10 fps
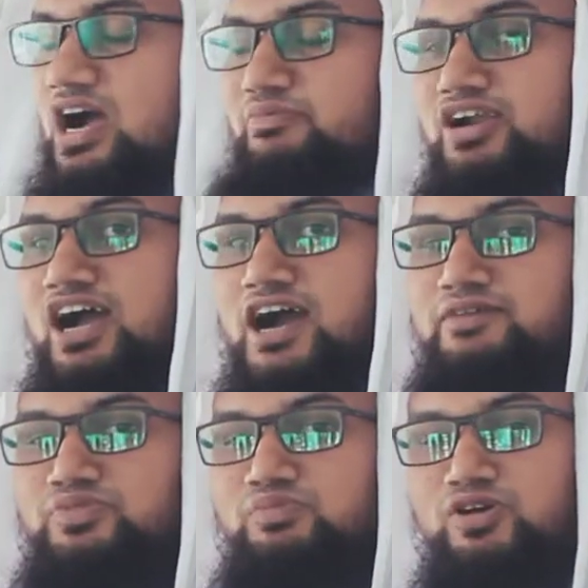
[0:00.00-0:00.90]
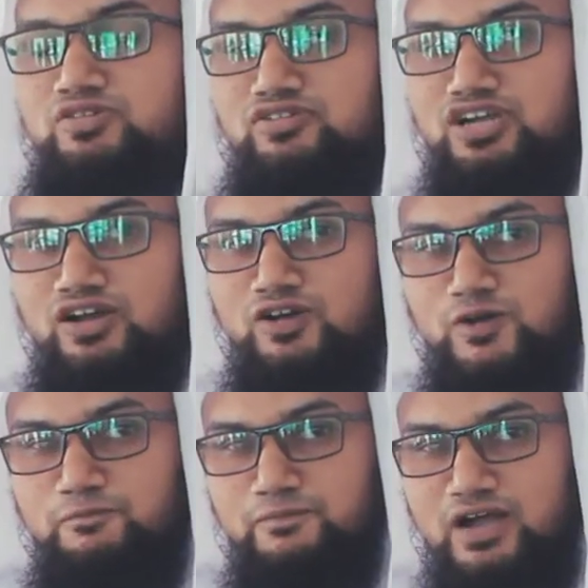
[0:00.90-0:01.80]
আমার হামদ বর্ণনা
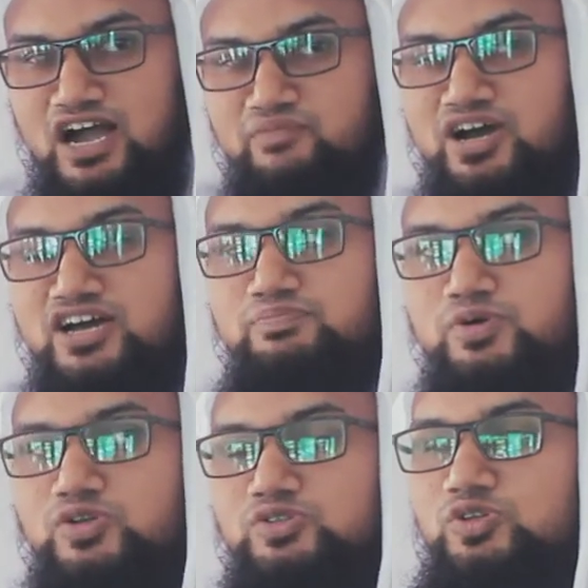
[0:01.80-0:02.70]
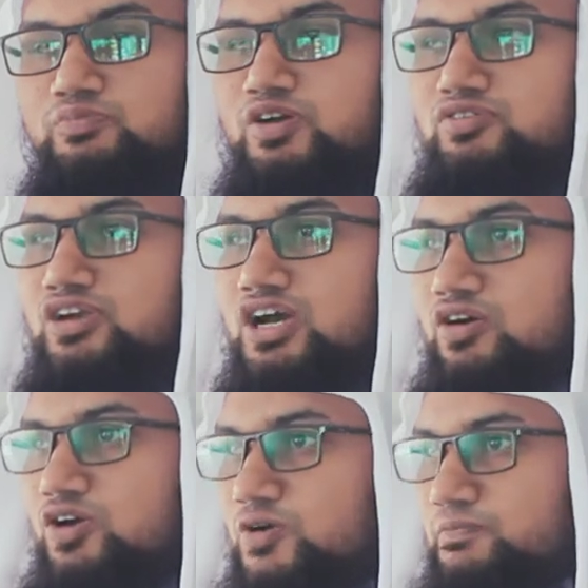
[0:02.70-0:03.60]
করো আমার বরত্ব বর্ণনা
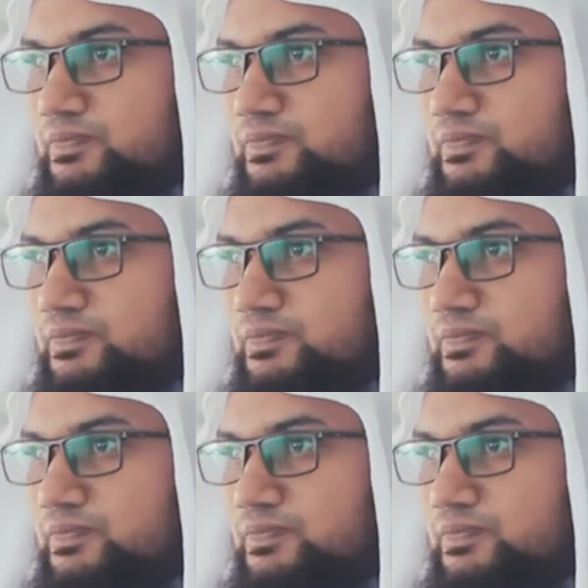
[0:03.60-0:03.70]
করো